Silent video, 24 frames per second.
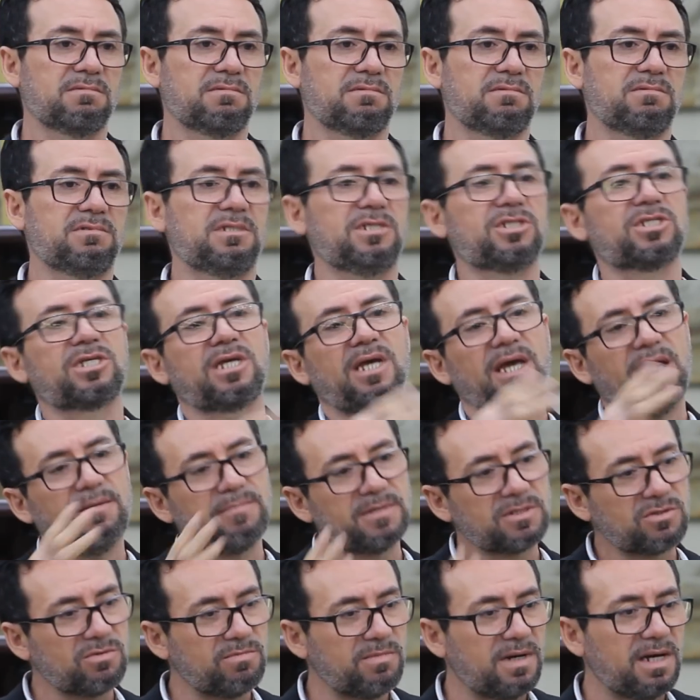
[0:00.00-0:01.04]
dos
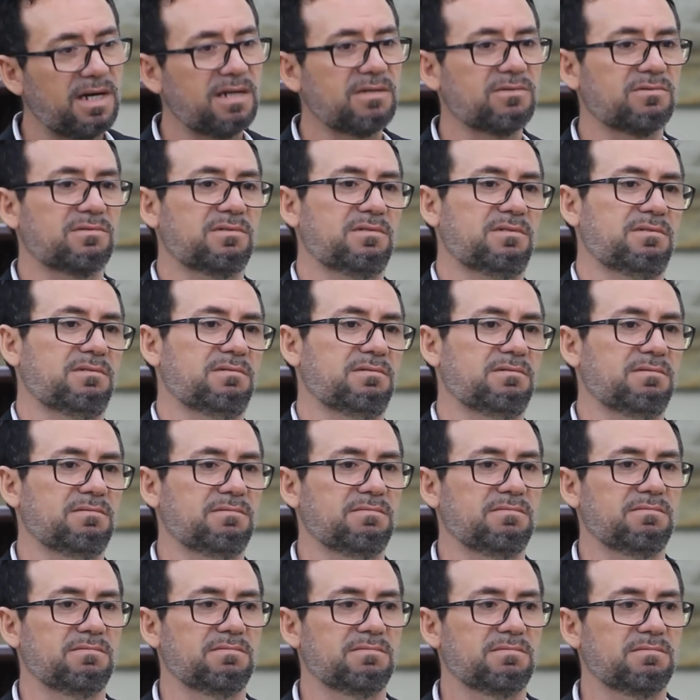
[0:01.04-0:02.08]
esquemas humanos,
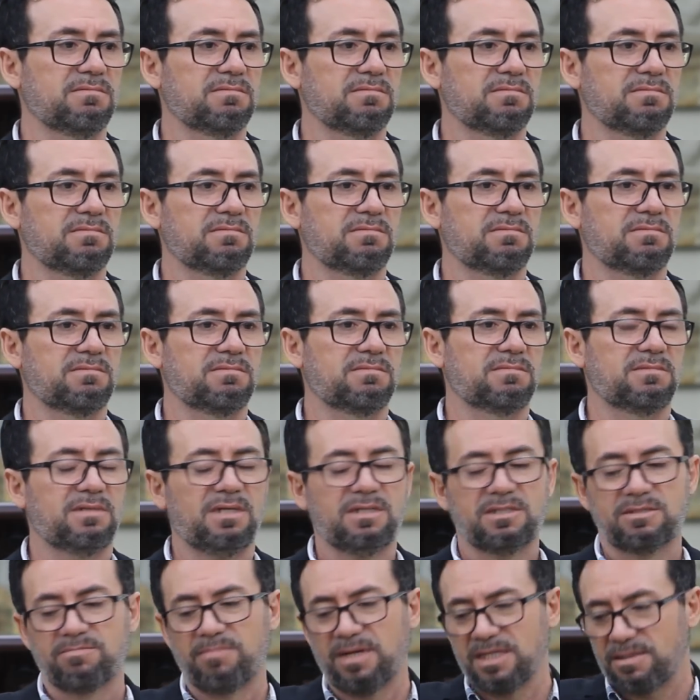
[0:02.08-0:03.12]

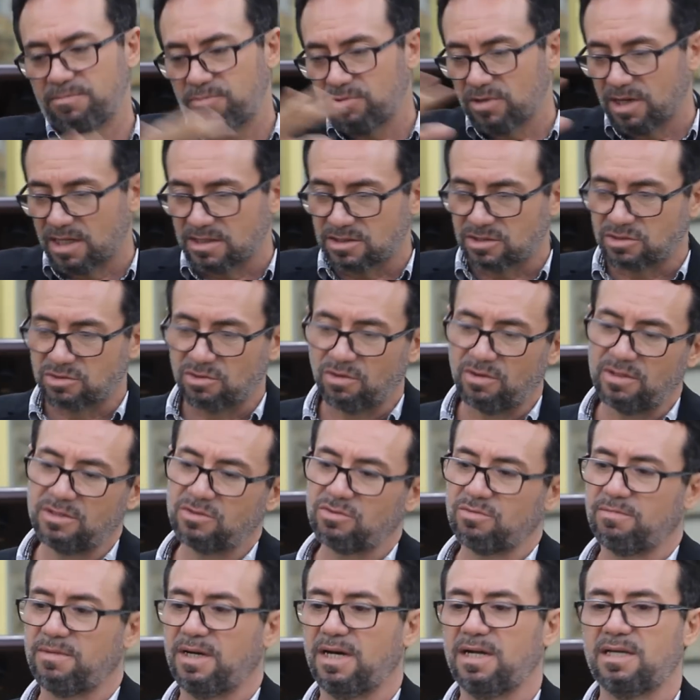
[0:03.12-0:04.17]
das manipulações
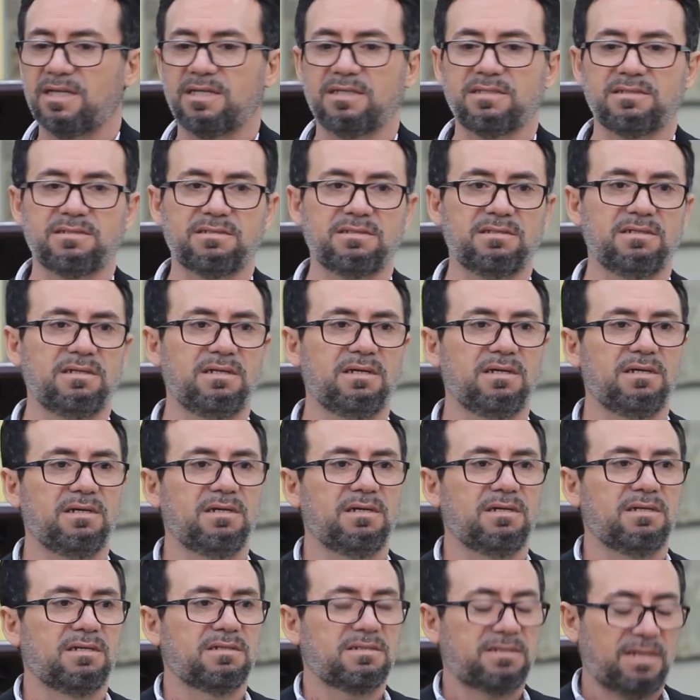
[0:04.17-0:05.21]
humanas,
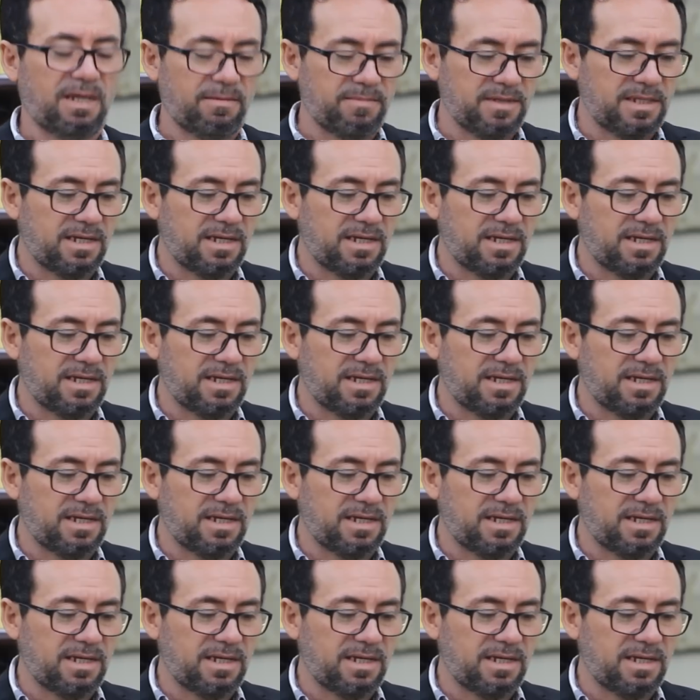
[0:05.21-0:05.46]
sabe,